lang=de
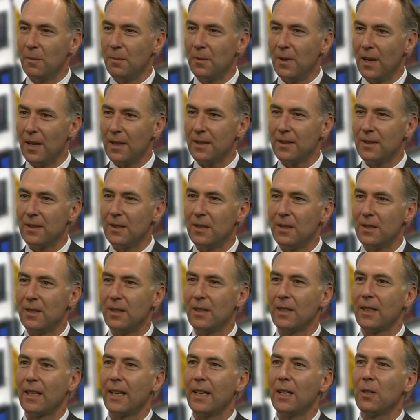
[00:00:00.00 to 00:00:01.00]

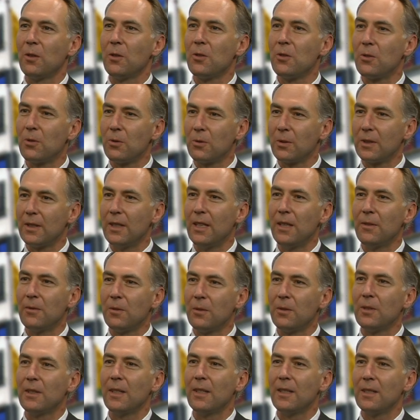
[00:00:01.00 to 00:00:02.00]
plastische, rekonstruktive
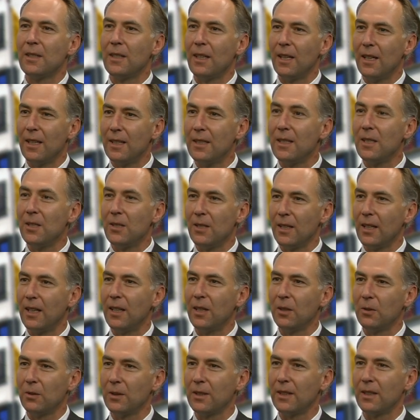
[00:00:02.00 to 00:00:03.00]
und ästhetische
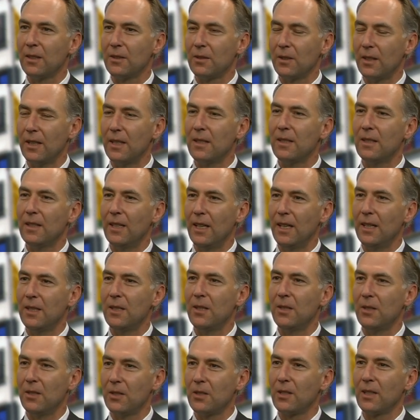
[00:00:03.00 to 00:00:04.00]
Chirurgie. Also
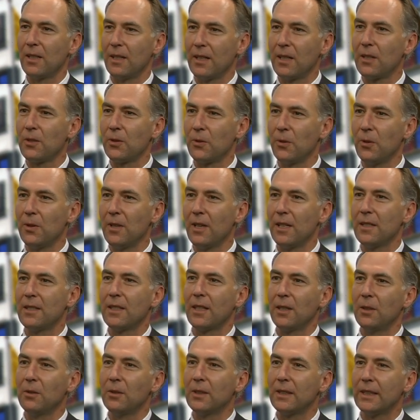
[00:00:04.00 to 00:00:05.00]
ästhetisch ist gleich
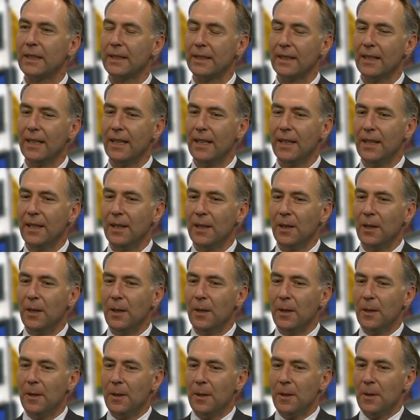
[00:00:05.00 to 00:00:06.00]
Schönheitschirurgie. Mhm.
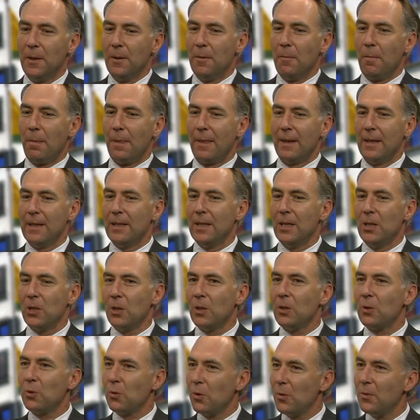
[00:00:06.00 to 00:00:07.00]
Das ist
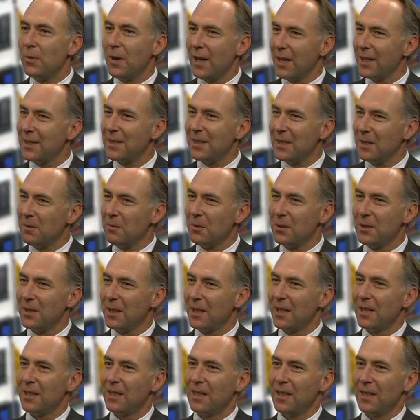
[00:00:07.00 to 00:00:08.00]
ein Zufall muss
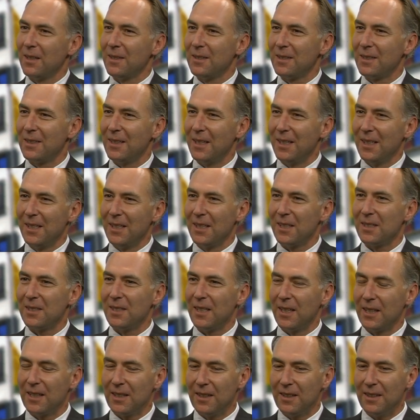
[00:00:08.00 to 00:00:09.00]
ich ganz ehrlich
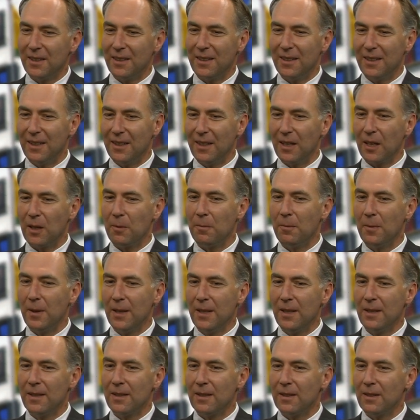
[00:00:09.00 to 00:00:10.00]
sagen. Ich
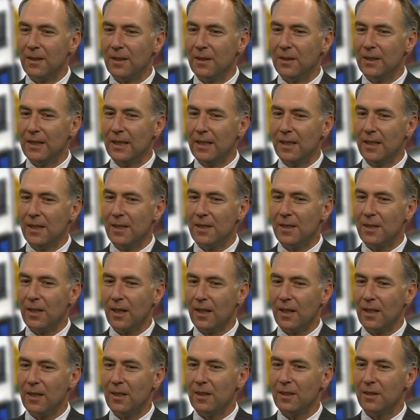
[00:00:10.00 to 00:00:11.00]
bin
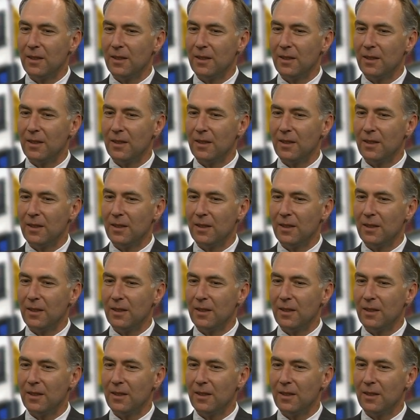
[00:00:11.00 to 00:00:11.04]
initial